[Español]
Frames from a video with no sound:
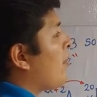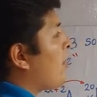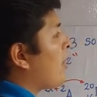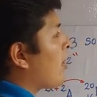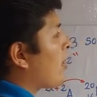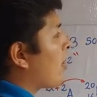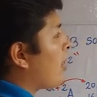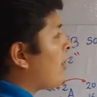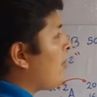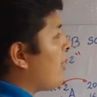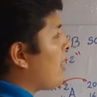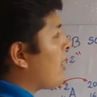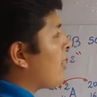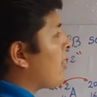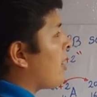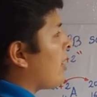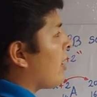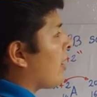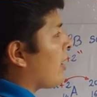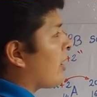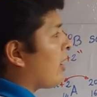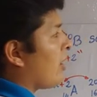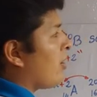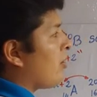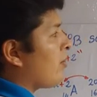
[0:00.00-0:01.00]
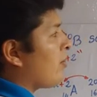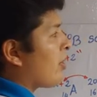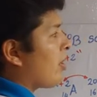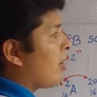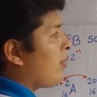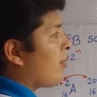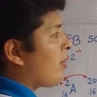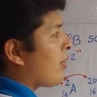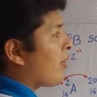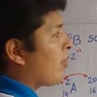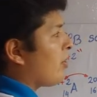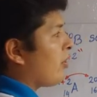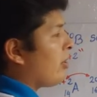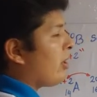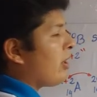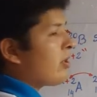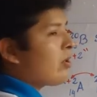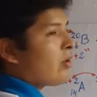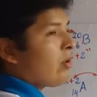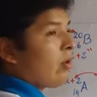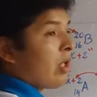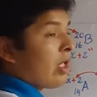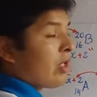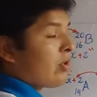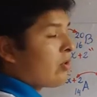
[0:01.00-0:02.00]
Pero ¿qué me decían? Que el número de
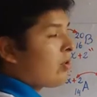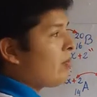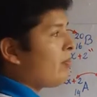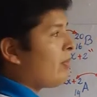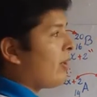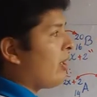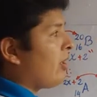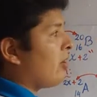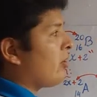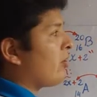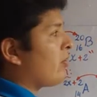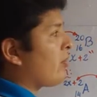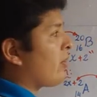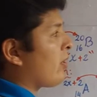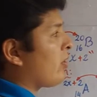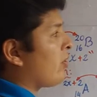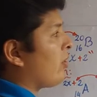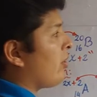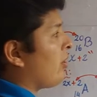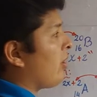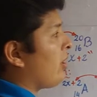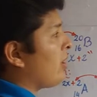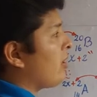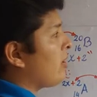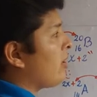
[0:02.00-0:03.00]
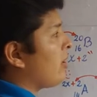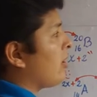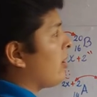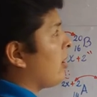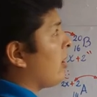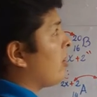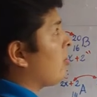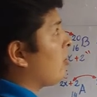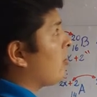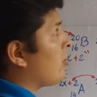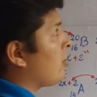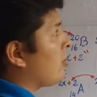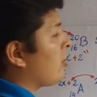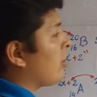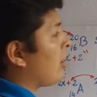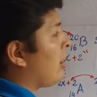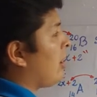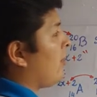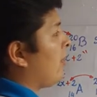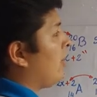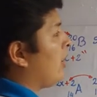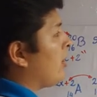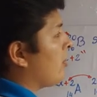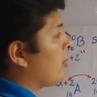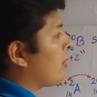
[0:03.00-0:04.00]
protones o la suma de los protones de estos dos
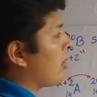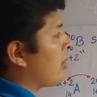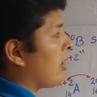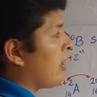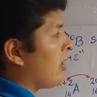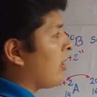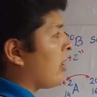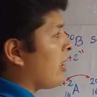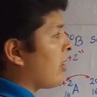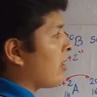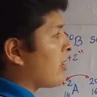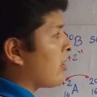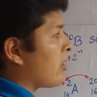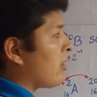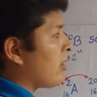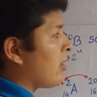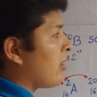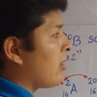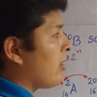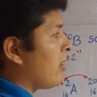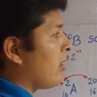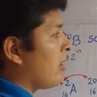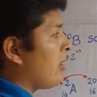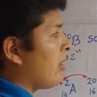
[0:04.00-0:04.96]
elementos era 10.